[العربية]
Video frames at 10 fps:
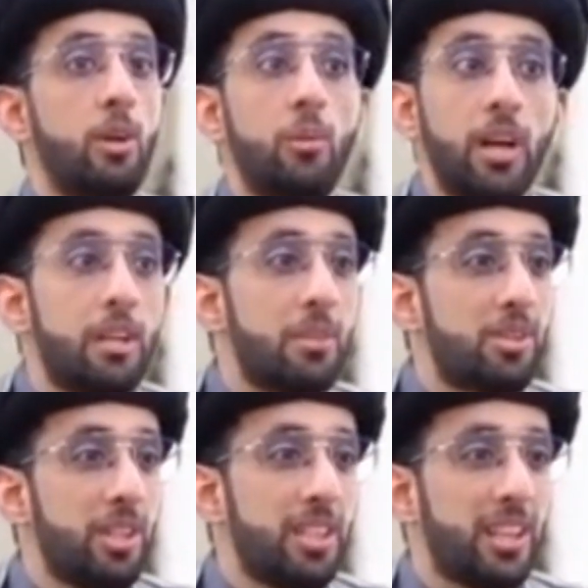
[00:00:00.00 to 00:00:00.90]

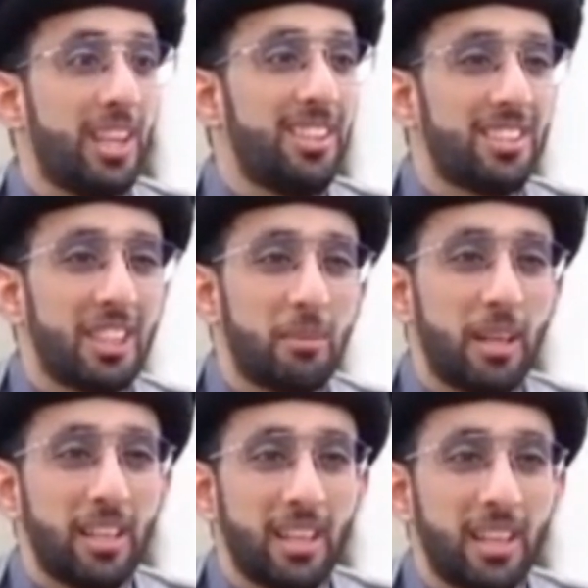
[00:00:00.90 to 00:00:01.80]
والمرجعية لا تعتقد
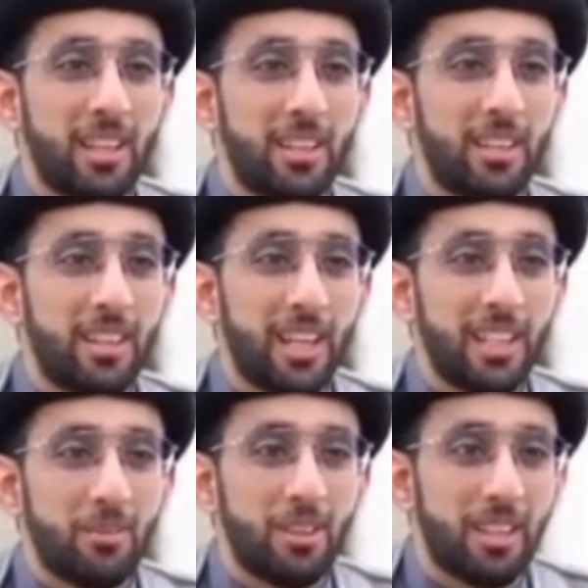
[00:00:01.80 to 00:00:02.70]
بأنها
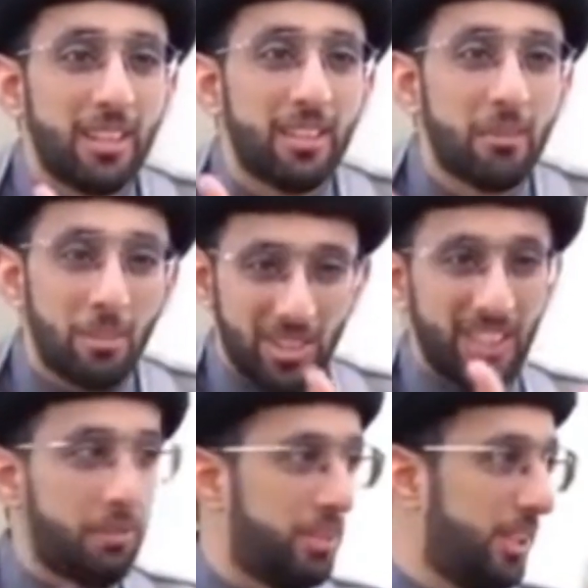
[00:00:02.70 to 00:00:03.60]
يعني مثلا
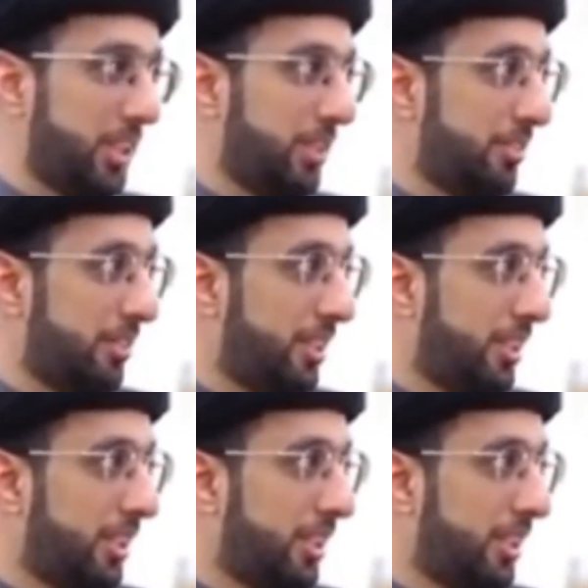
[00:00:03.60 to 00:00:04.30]
بسيطة في التشخيص